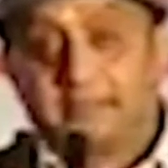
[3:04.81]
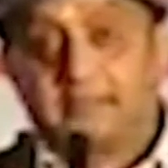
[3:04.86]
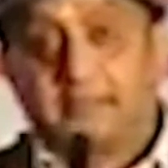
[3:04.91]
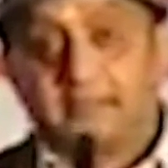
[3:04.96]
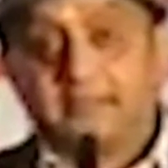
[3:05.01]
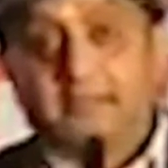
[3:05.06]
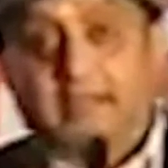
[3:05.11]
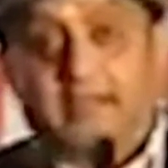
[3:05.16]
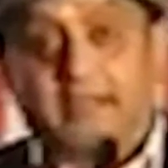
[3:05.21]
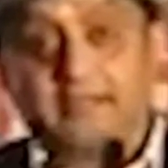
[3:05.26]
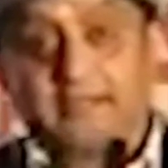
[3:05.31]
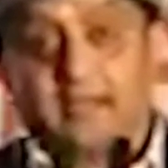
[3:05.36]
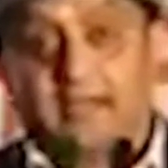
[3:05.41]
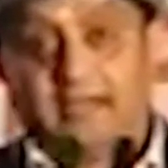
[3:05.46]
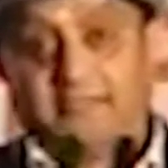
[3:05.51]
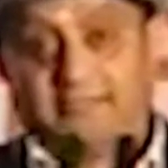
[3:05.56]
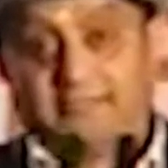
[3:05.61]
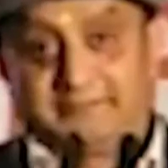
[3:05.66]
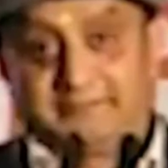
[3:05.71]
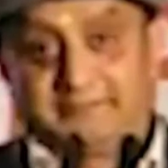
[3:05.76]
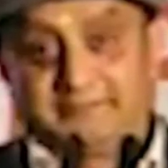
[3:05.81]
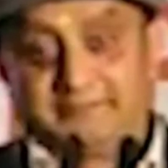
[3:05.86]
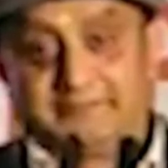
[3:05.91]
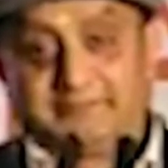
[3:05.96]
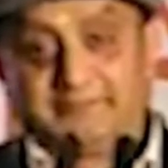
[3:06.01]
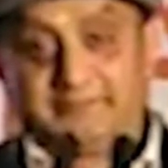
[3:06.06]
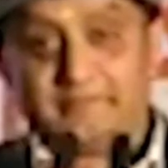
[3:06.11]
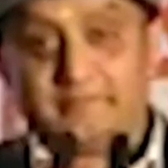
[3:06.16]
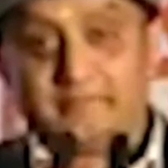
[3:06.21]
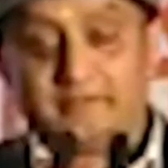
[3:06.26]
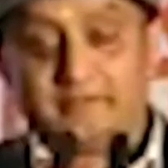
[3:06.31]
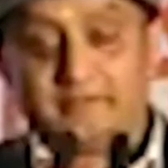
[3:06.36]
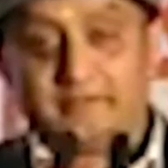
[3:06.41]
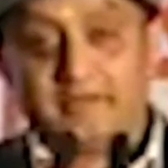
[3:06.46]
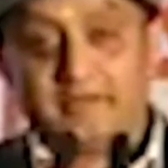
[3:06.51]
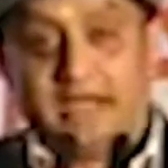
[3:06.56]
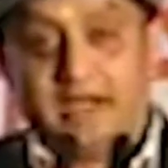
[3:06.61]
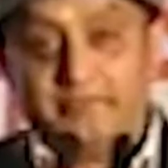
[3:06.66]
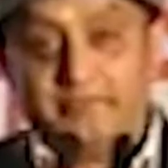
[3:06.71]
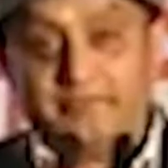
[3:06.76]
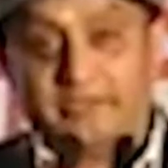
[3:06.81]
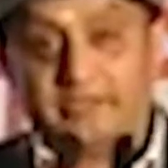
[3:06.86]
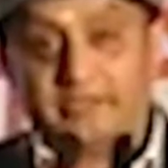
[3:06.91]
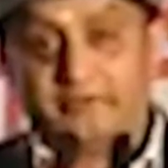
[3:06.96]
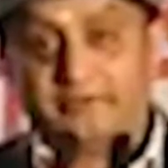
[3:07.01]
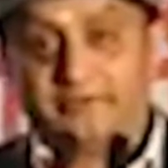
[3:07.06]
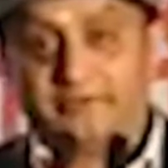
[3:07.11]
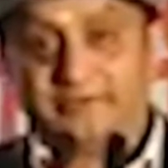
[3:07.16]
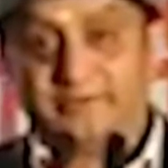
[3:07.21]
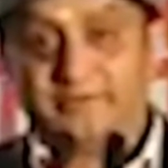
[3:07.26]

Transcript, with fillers: संत रैदास नामदेव